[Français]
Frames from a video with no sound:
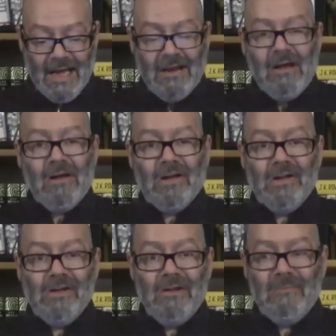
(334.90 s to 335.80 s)
Alors,
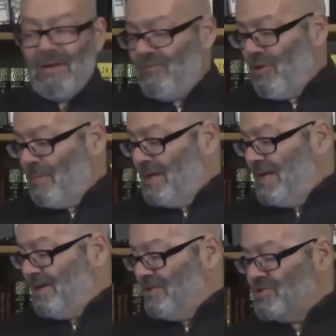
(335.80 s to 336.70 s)
euh, ben, vous
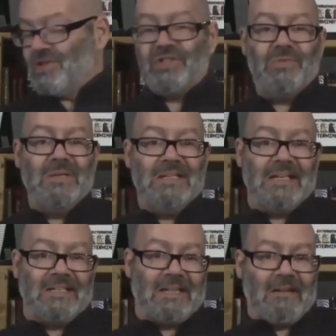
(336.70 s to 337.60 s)
comprenez que je
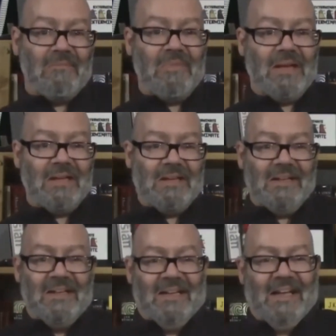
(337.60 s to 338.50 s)
suis extrêmement, euh,